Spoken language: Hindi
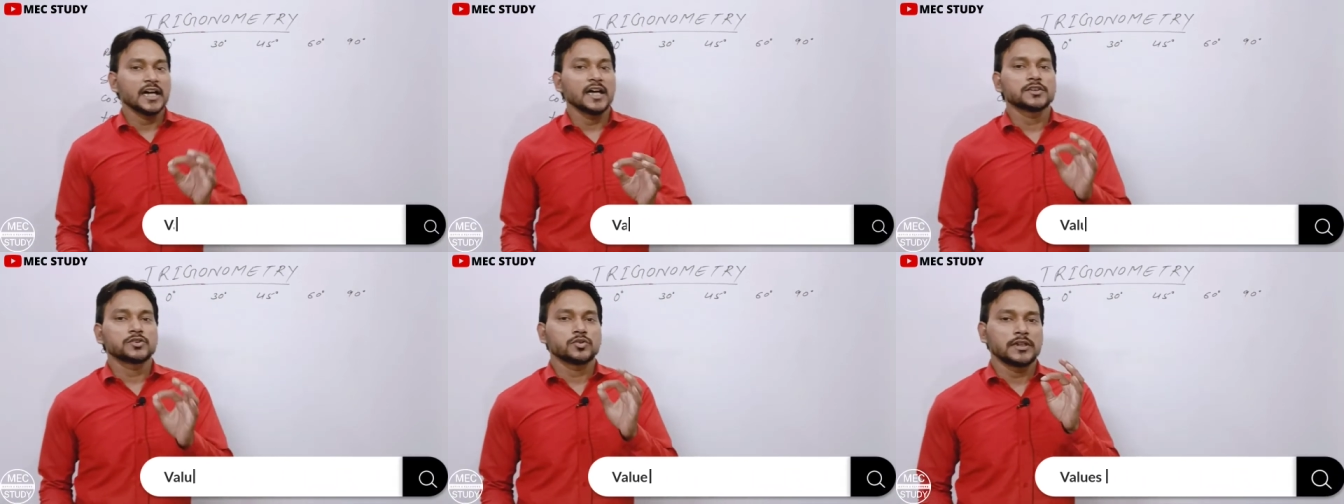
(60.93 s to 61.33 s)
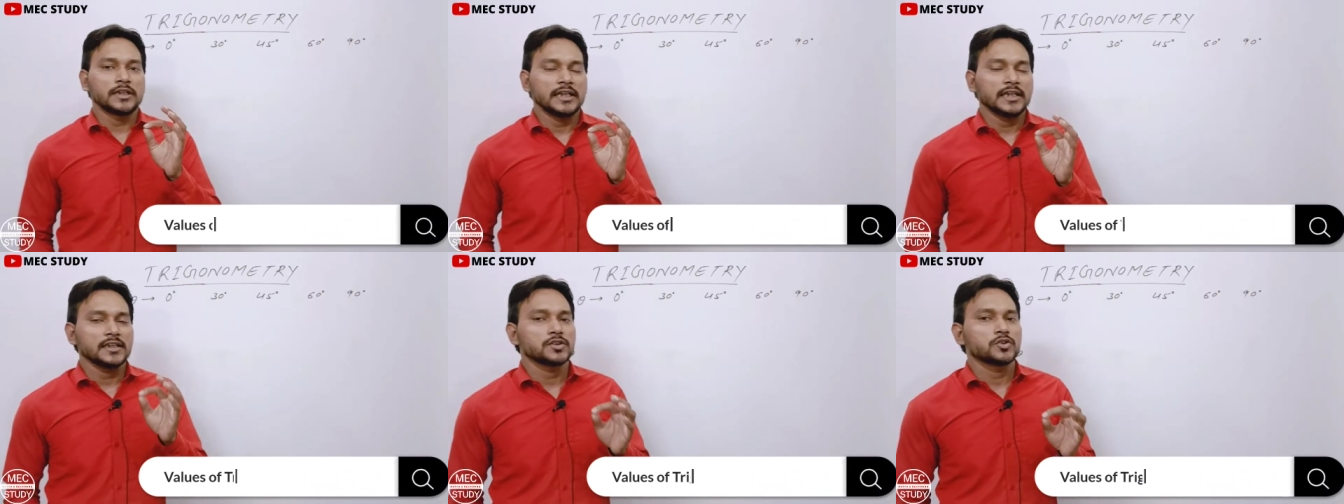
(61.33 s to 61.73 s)
जो है
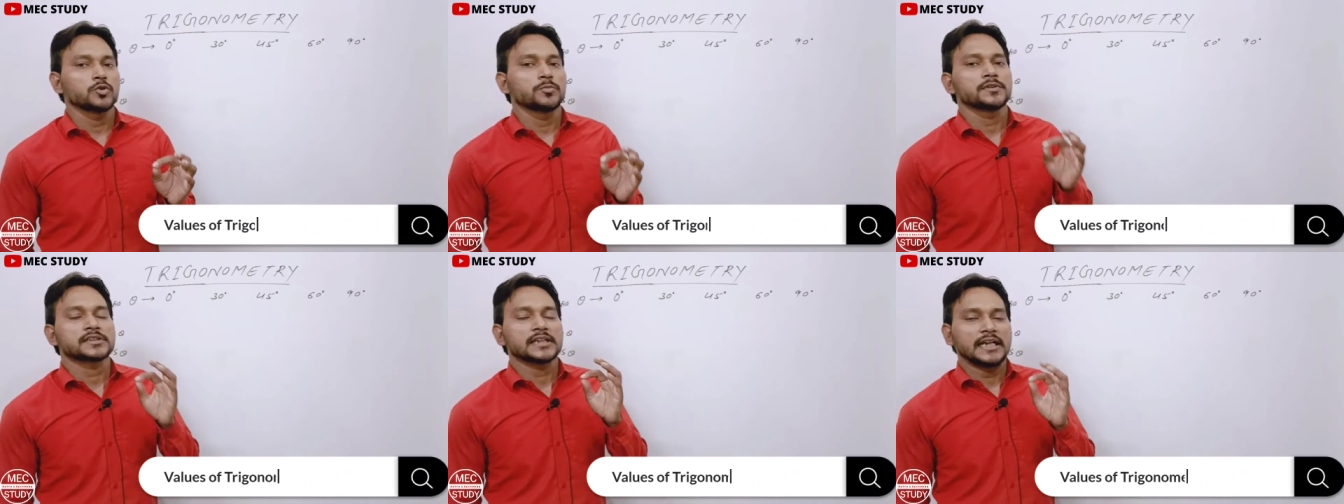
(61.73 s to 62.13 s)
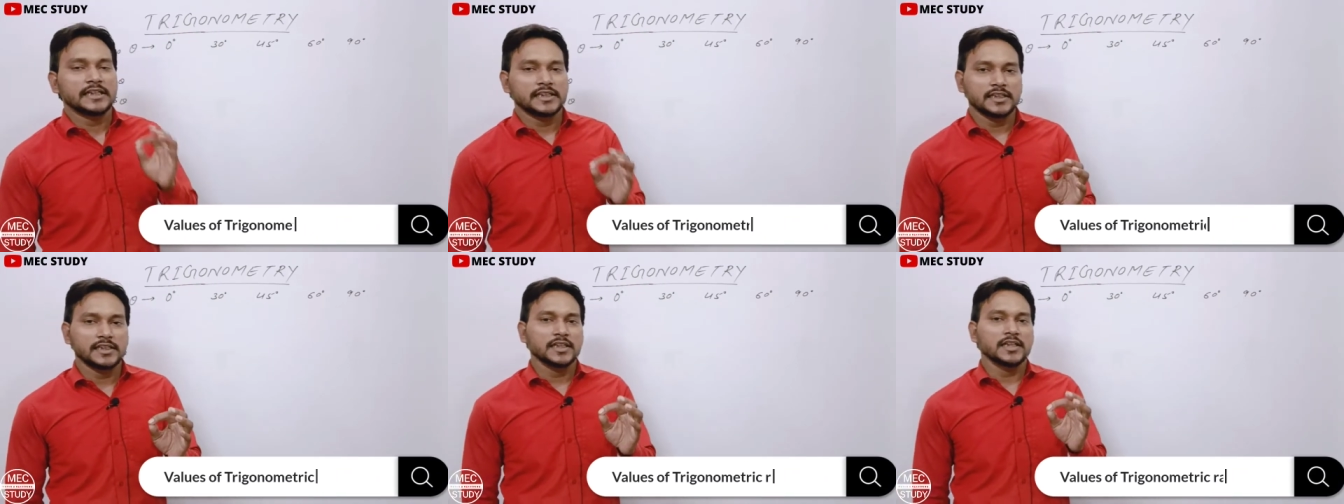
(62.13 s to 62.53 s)
जो भी साइन
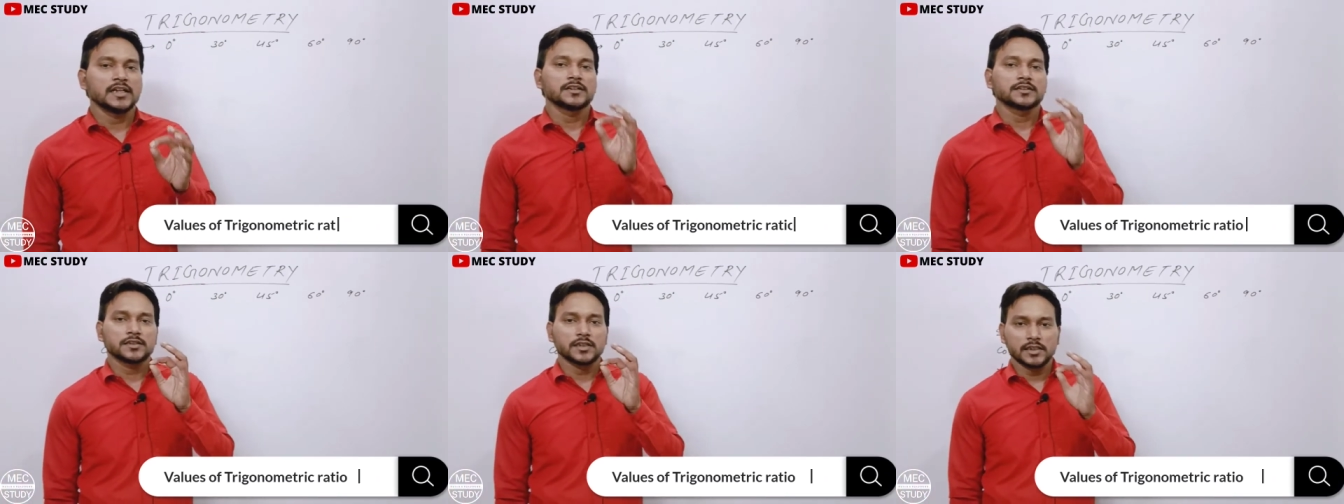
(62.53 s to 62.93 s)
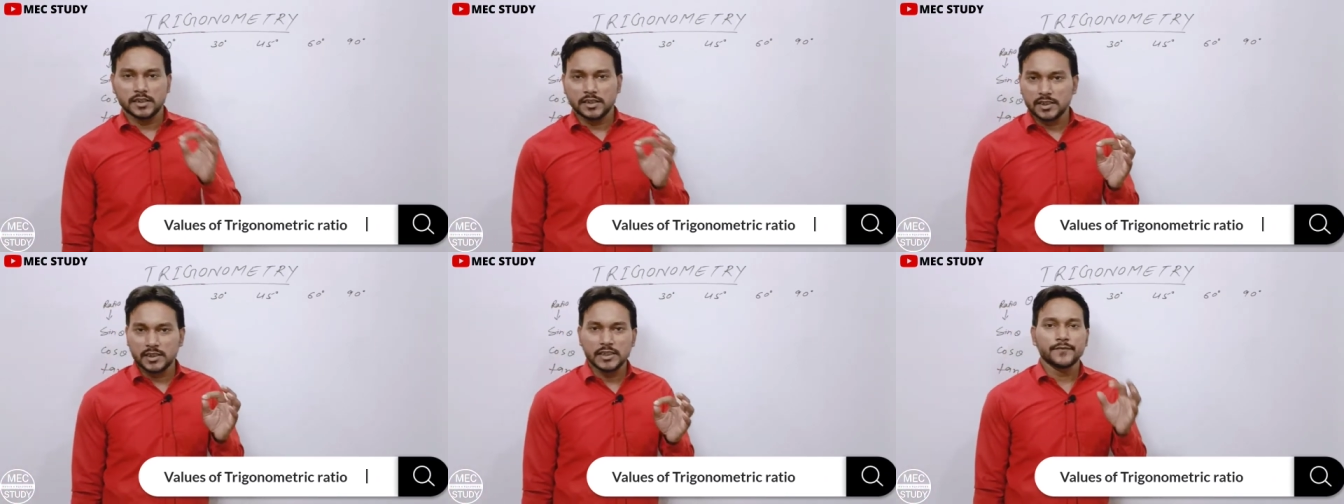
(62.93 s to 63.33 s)
ठीटा 30
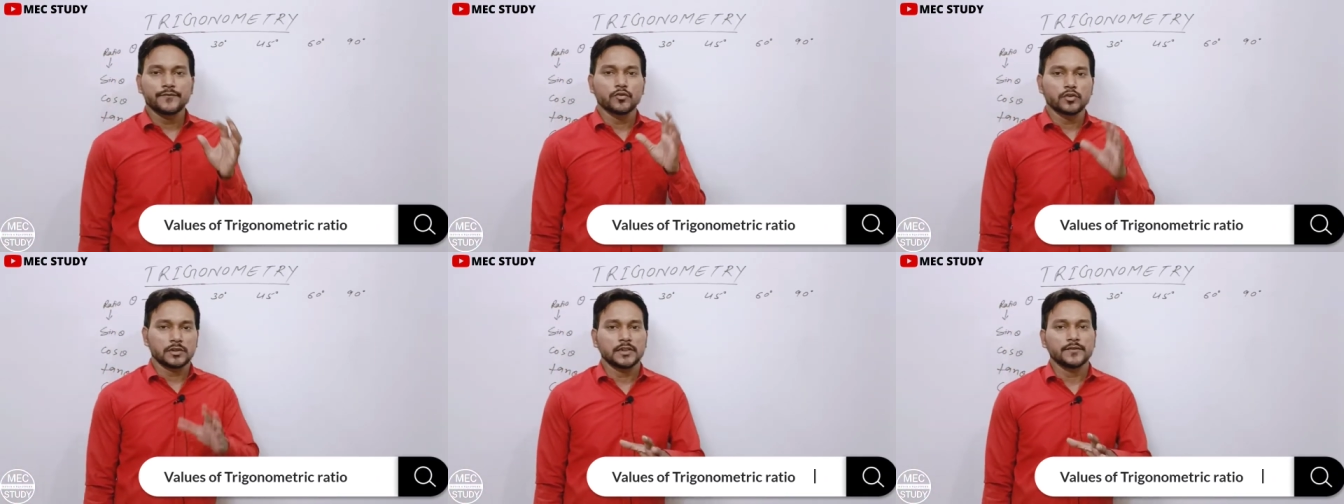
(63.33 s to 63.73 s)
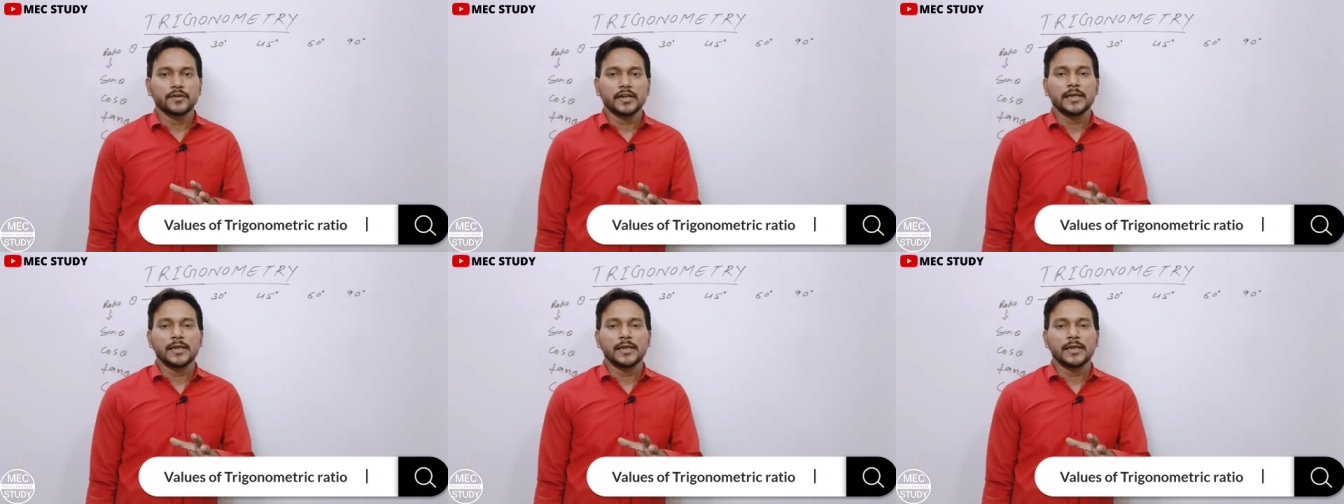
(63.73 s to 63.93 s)
डिग्री 45